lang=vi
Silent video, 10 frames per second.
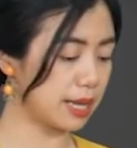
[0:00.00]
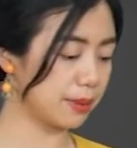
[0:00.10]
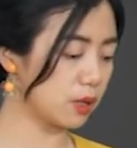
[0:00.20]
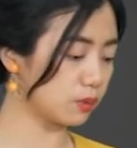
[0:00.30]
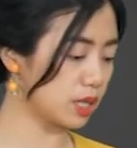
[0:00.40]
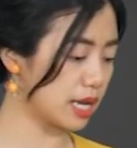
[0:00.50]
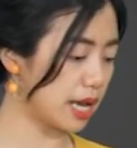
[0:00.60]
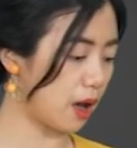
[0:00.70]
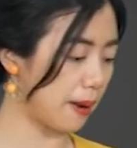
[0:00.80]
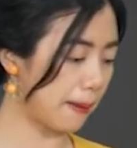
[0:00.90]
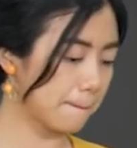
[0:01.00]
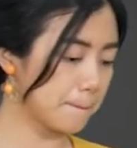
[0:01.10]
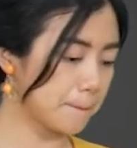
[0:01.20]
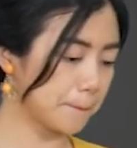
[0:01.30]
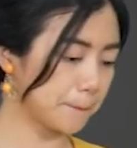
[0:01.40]
xem cái thông tin đây coi
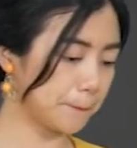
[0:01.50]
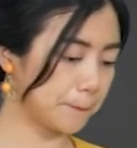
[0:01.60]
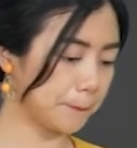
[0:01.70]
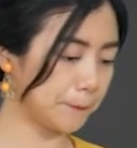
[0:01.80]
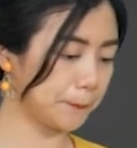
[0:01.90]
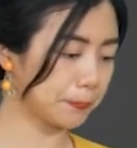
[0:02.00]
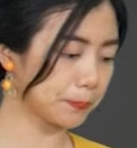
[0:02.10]
uhm,